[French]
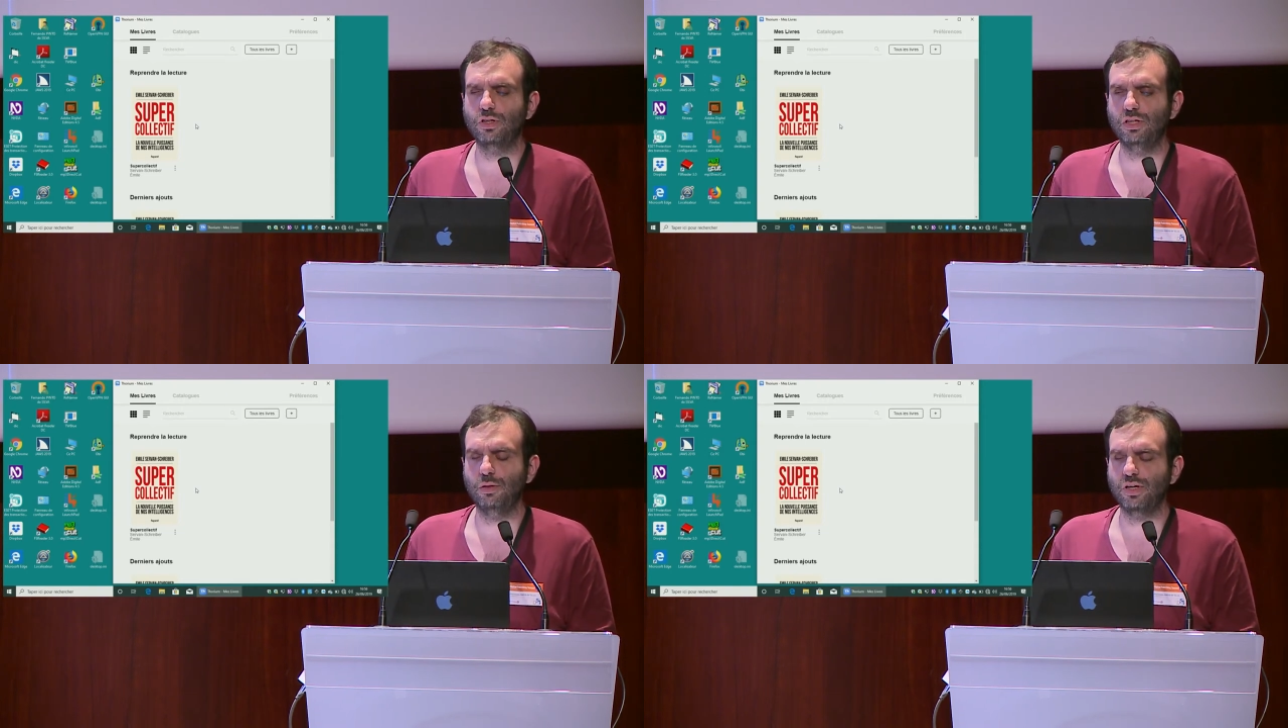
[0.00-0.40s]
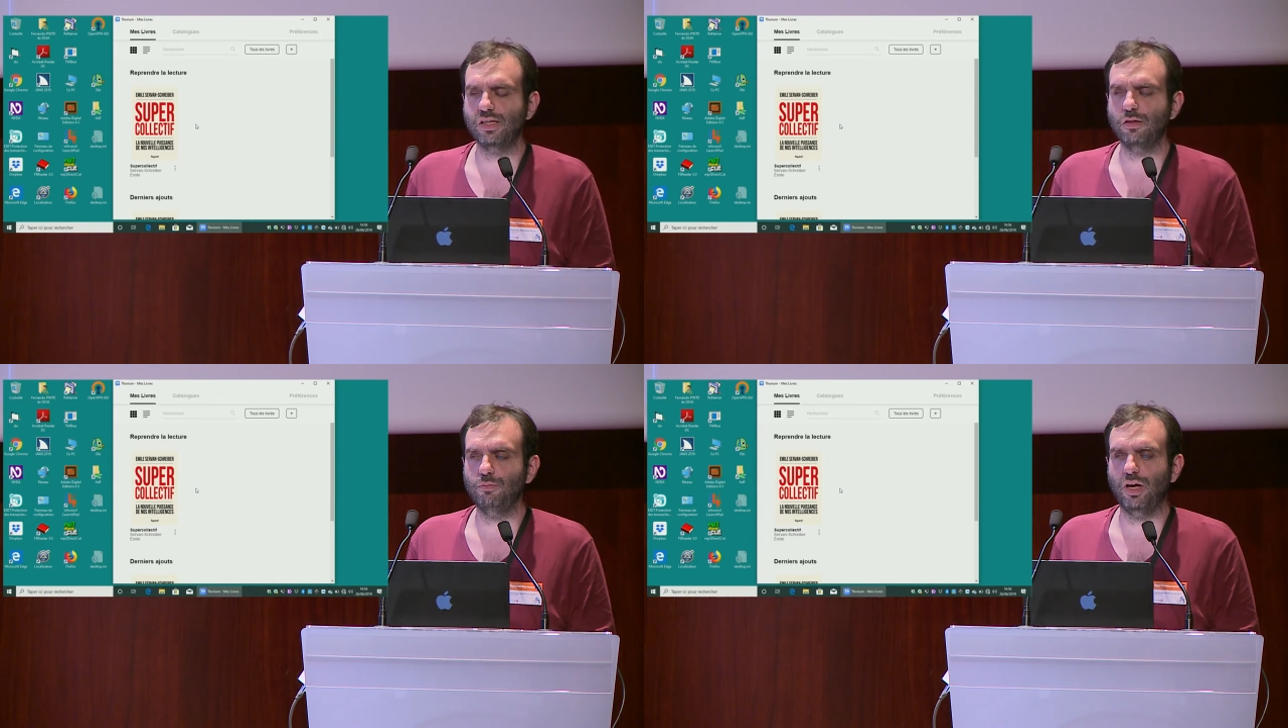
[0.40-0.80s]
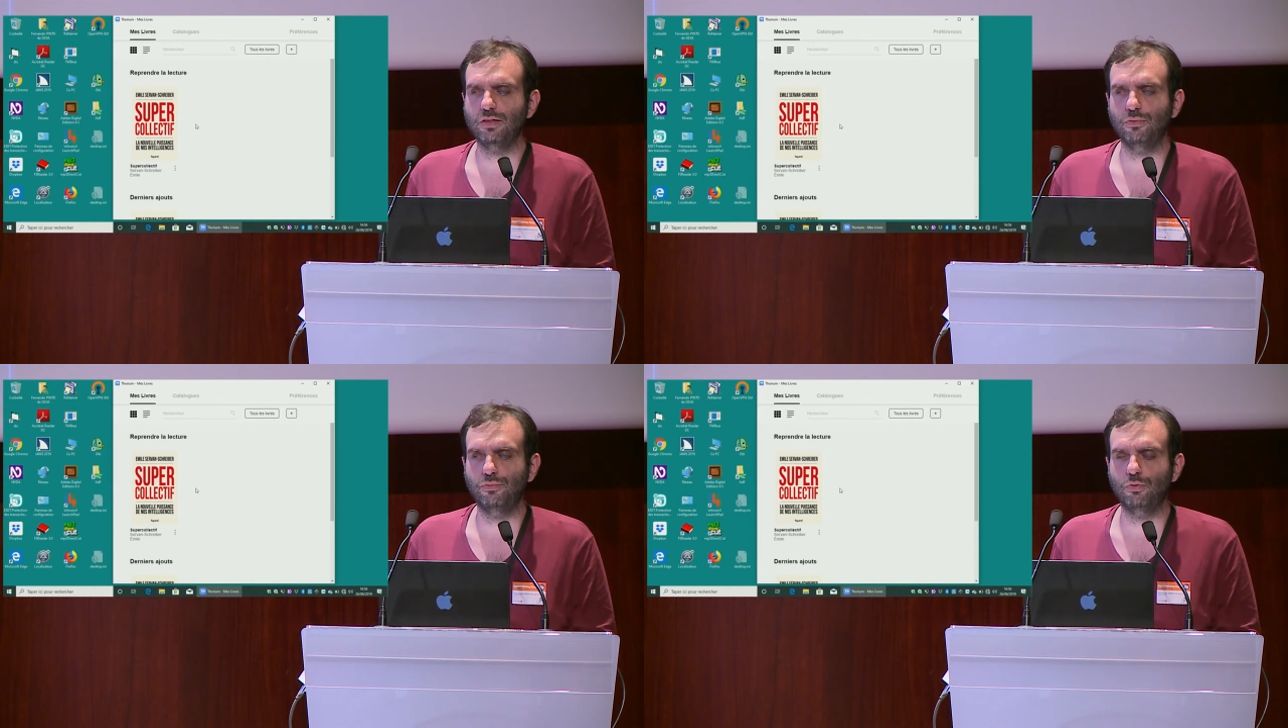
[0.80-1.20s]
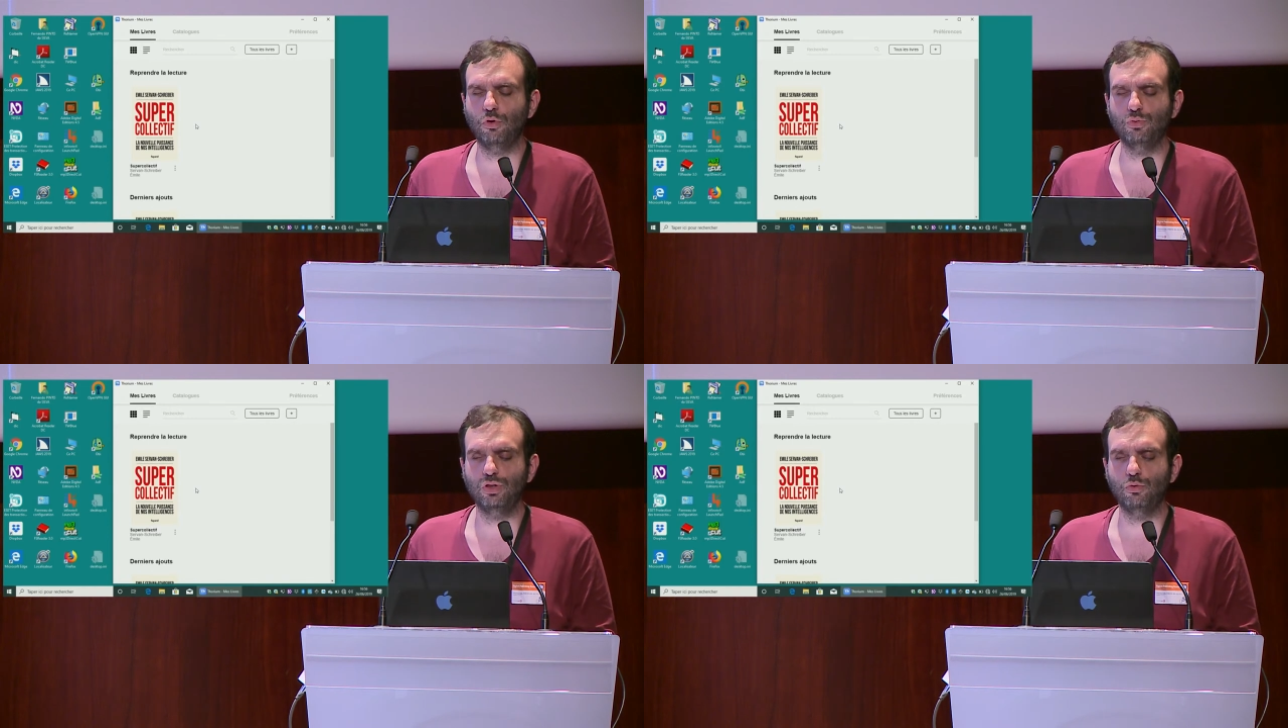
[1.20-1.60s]
qui est présente par défaut
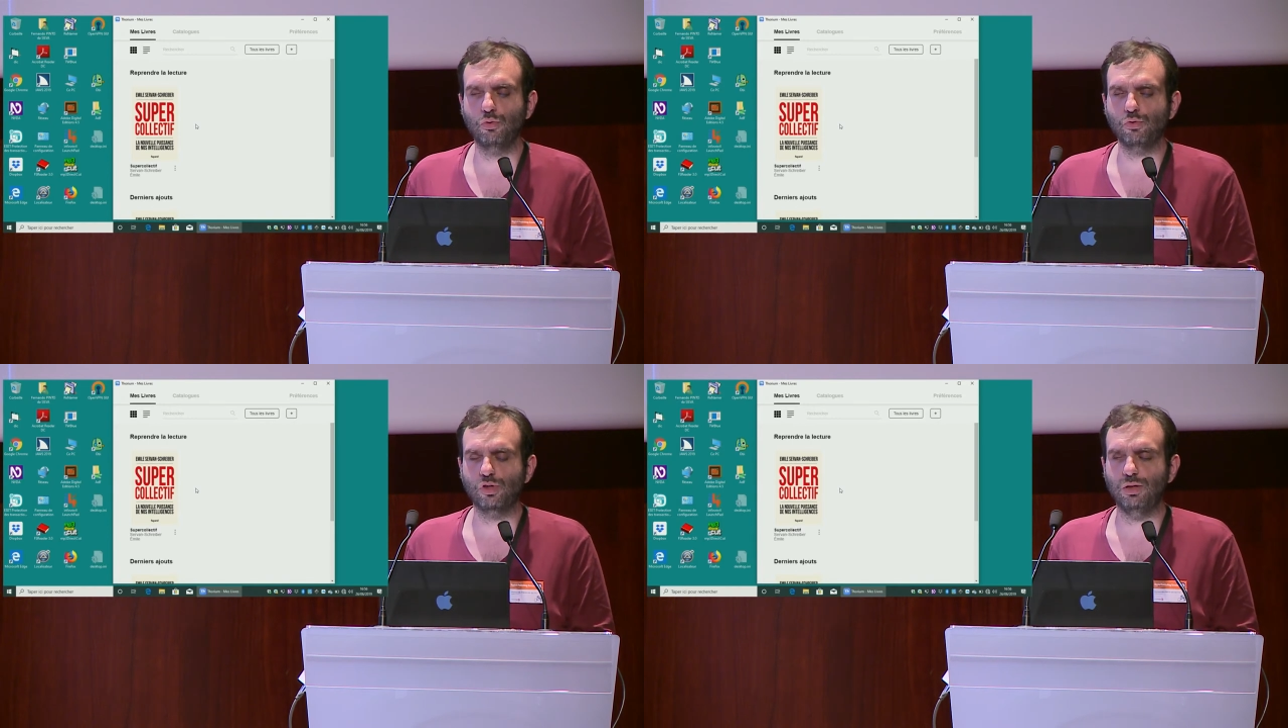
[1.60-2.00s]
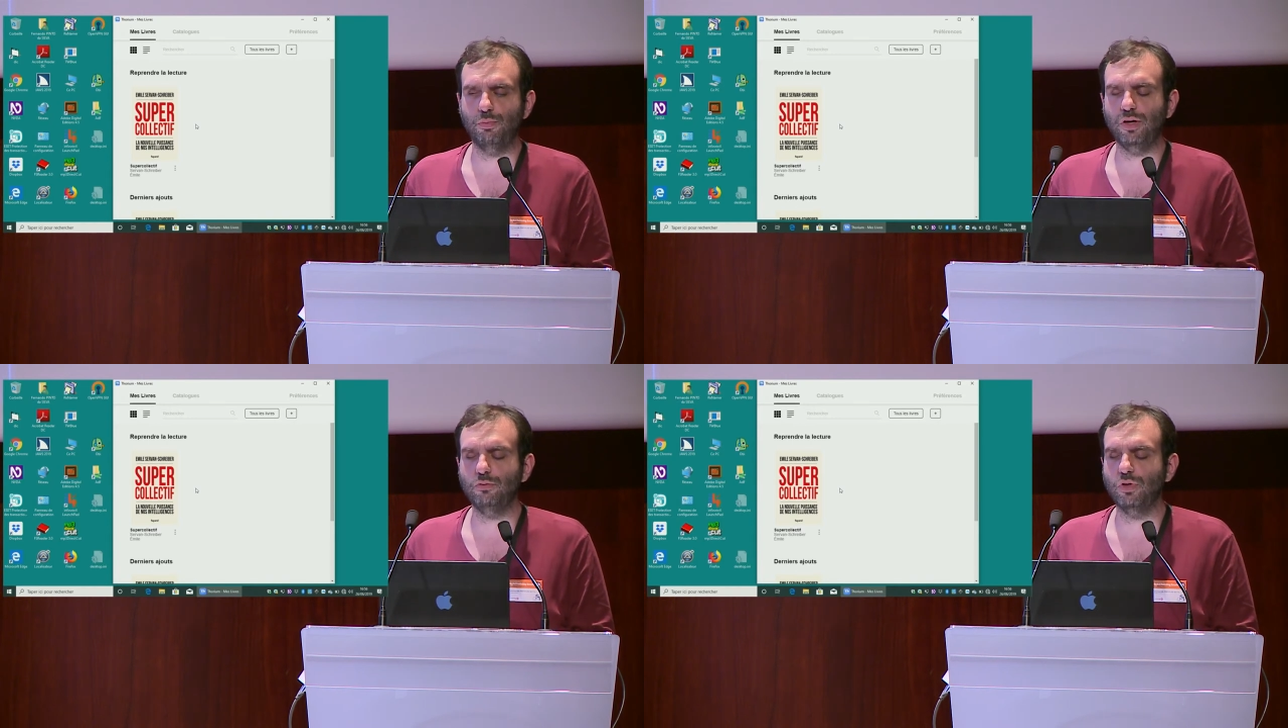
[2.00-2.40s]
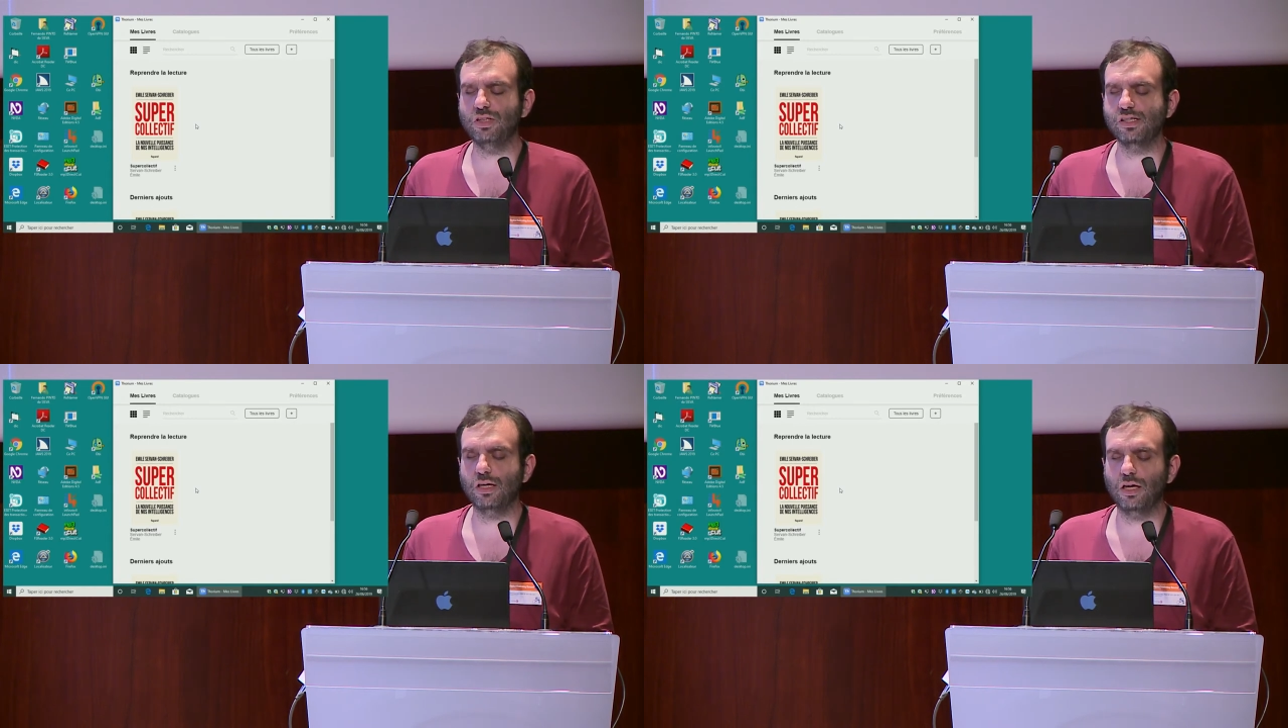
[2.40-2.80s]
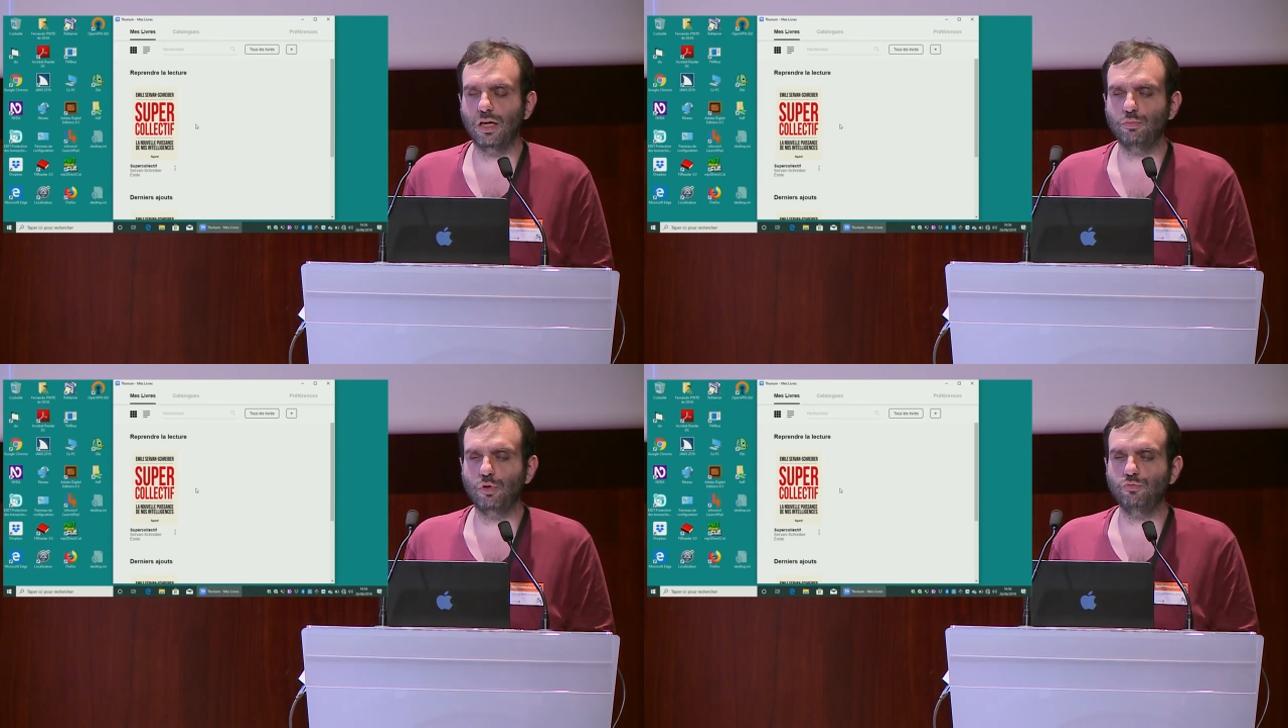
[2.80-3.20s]
dans Windows, qui n'est pas une voix
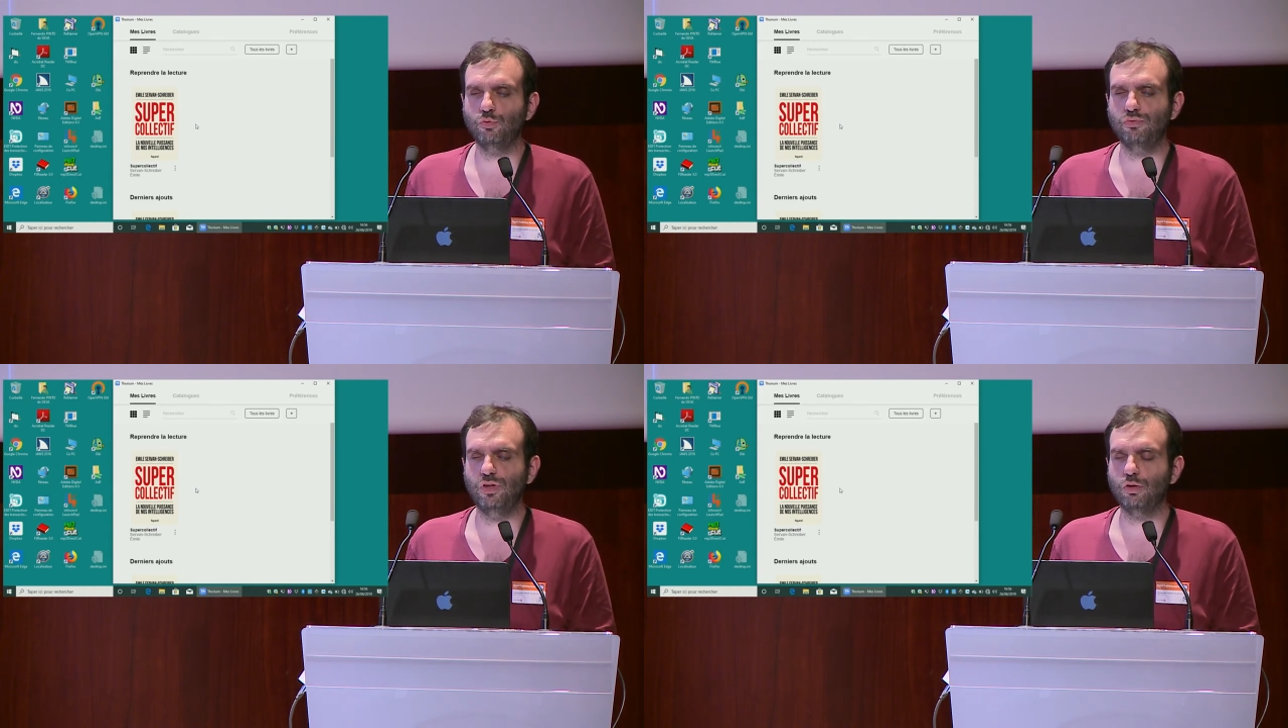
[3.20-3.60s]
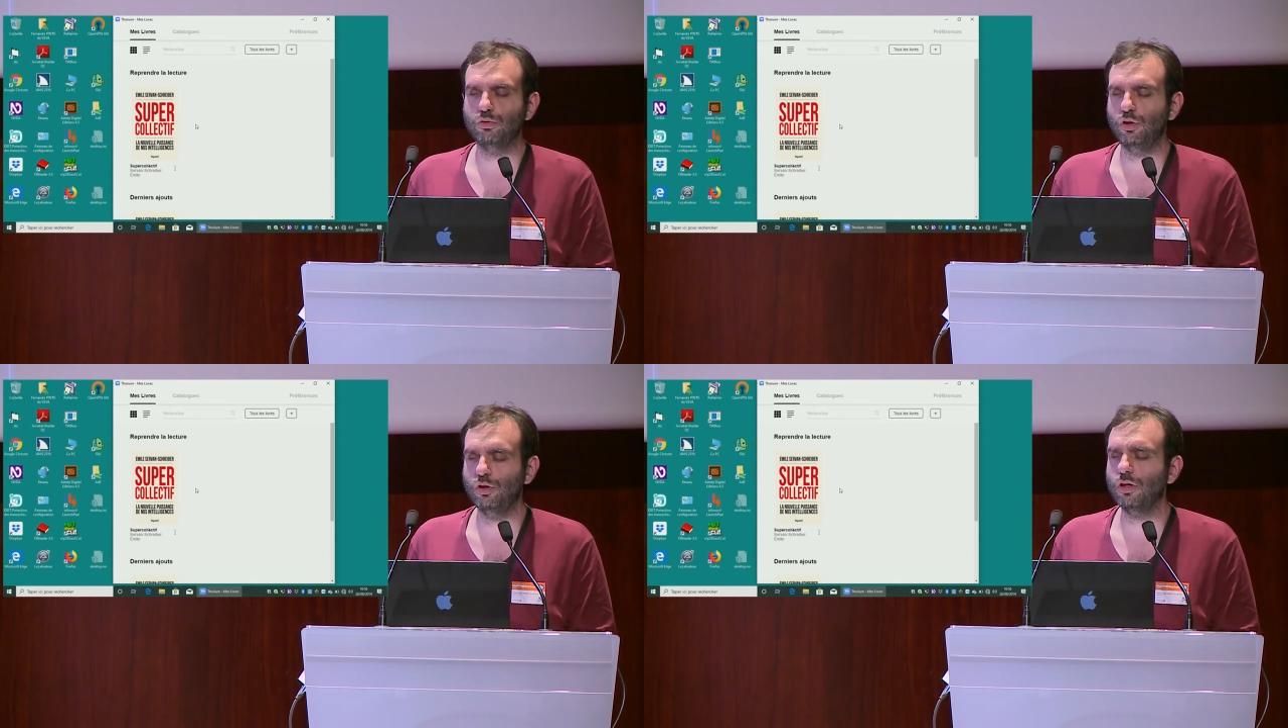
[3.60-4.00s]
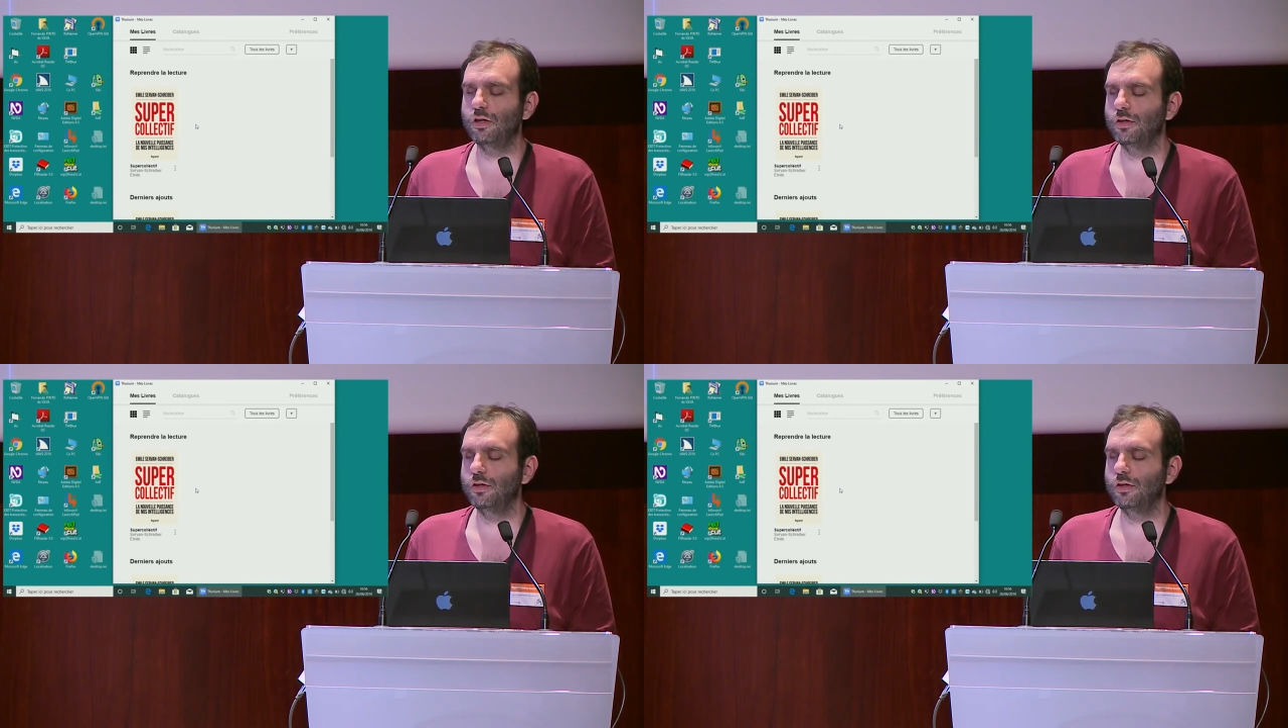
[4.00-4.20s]
désagréable comme vous pouvez l'entendre.